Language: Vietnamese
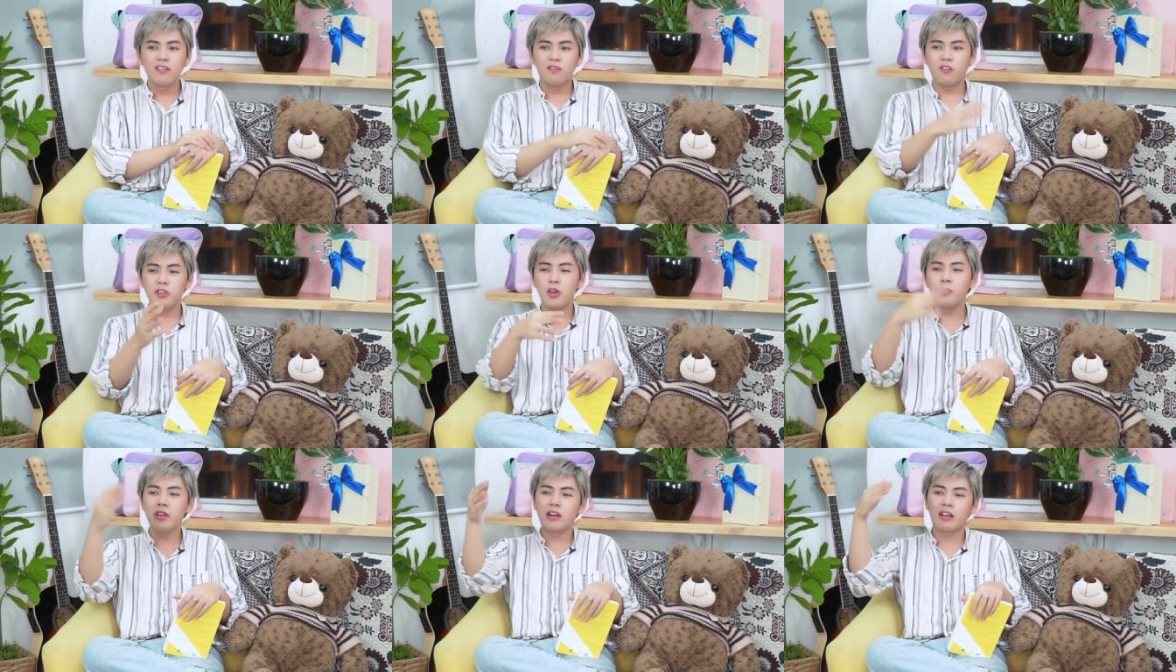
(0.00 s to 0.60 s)

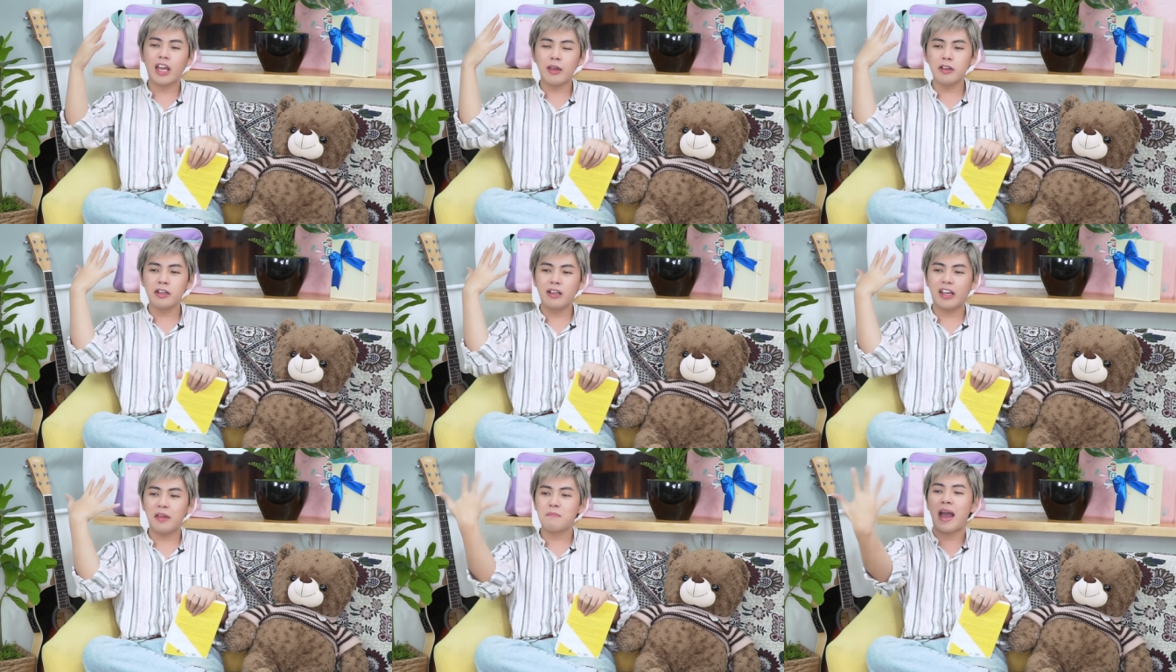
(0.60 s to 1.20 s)
Giống như là
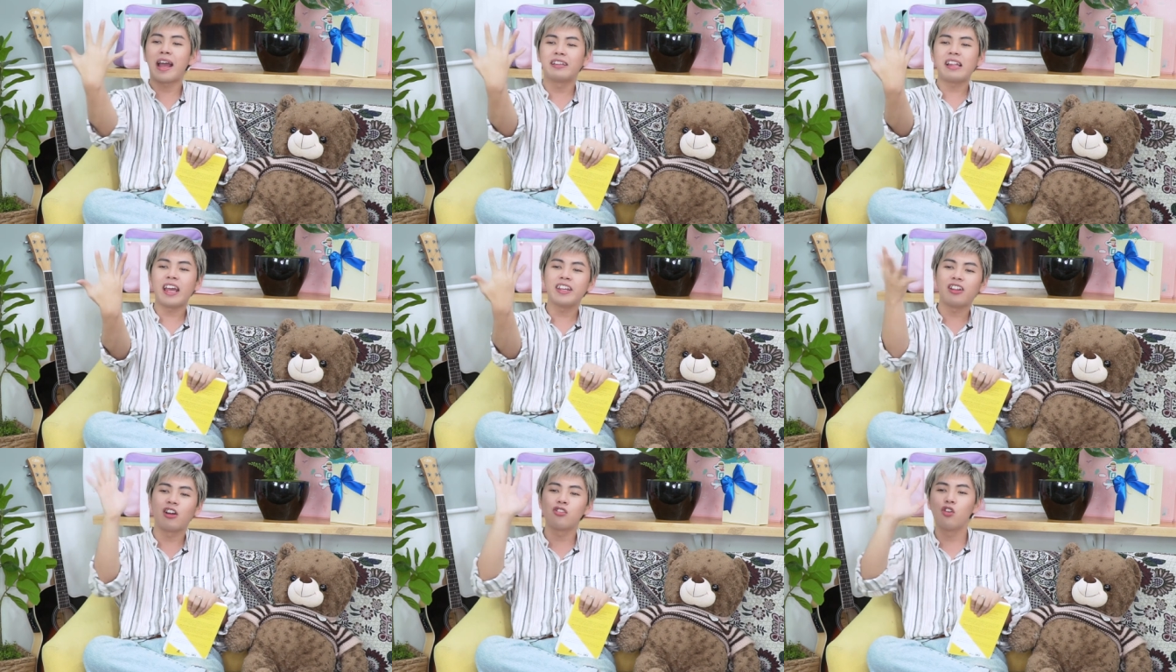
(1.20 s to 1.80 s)
cái cái bàn
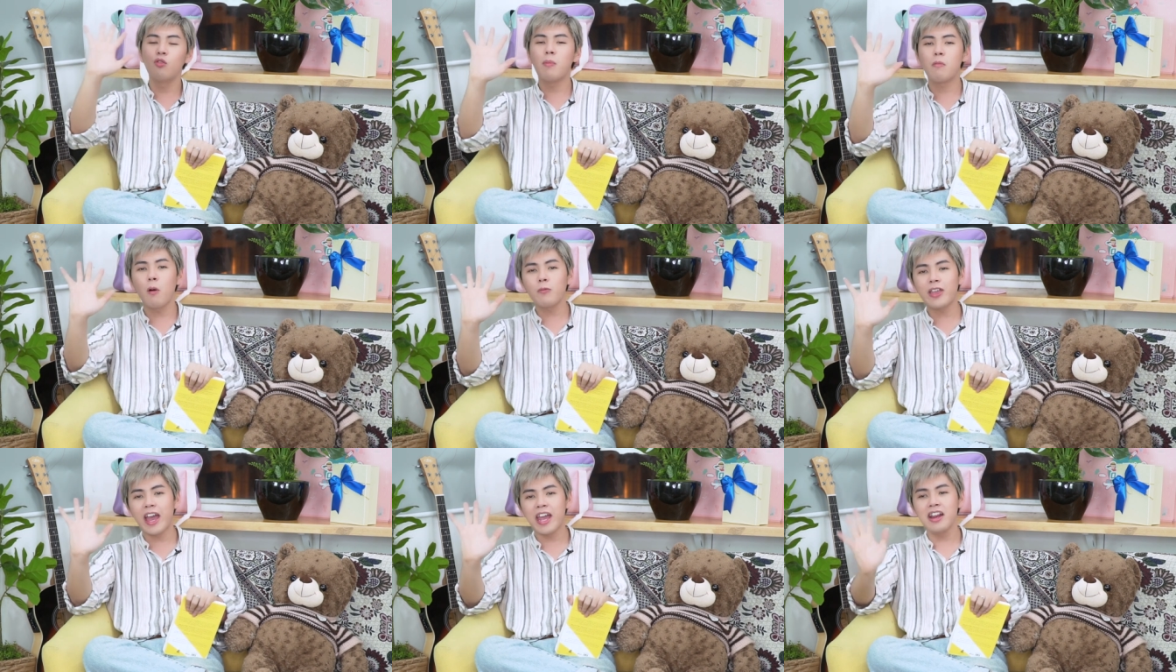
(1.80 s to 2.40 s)
tay tòi nú bị
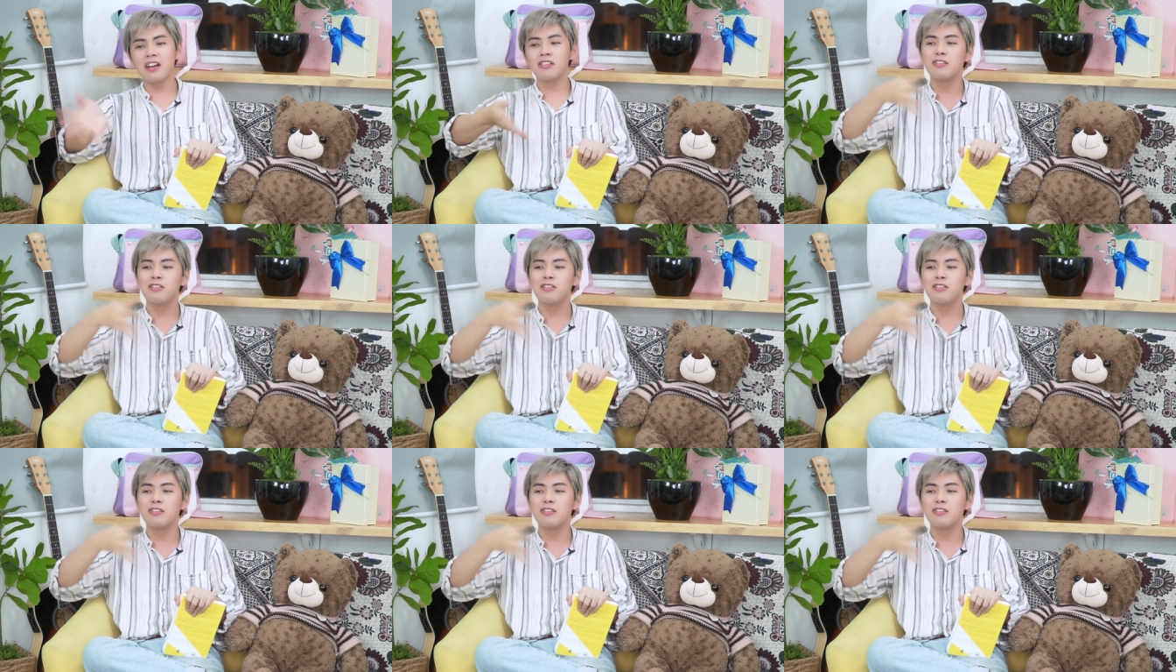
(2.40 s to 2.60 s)
bốc cháy đó,